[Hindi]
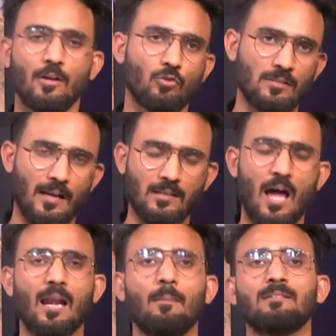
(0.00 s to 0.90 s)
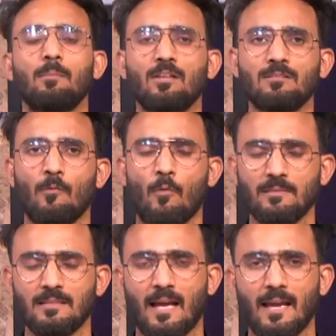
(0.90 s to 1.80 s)
2018 में ज़बरदस्त
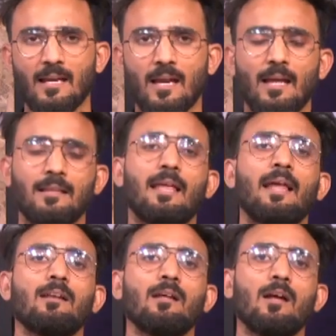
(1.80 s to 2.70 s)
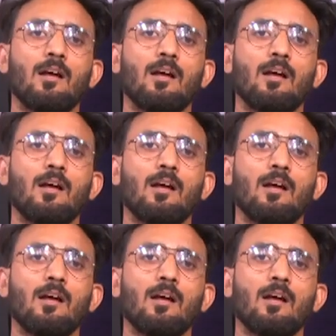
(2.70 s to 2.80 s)
परफॉर्मेंसेज आई देन